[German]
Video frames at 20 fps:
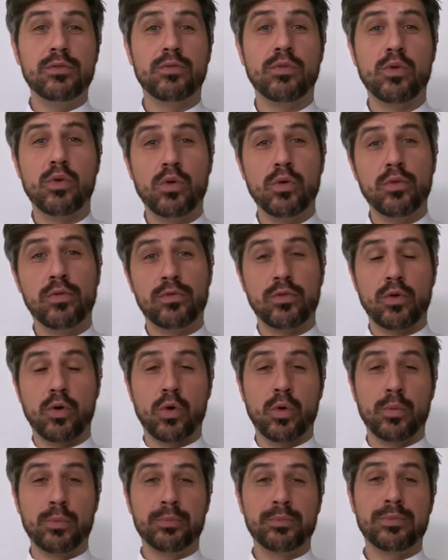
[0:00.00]
wo
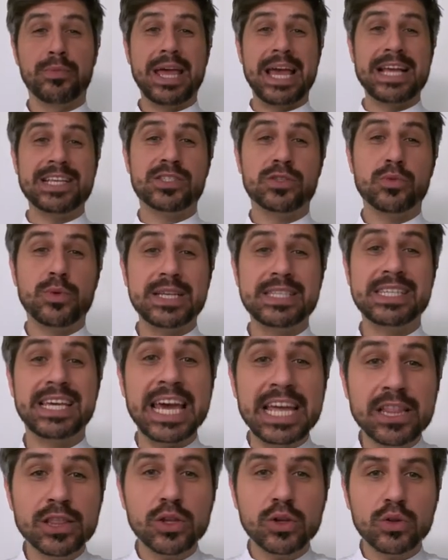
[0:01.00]
vom SOS
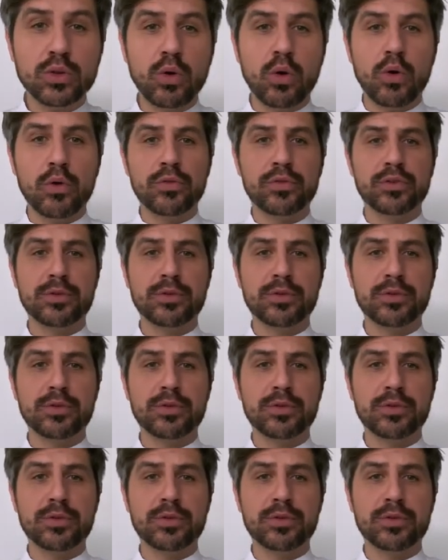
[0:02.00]
Kinderdorf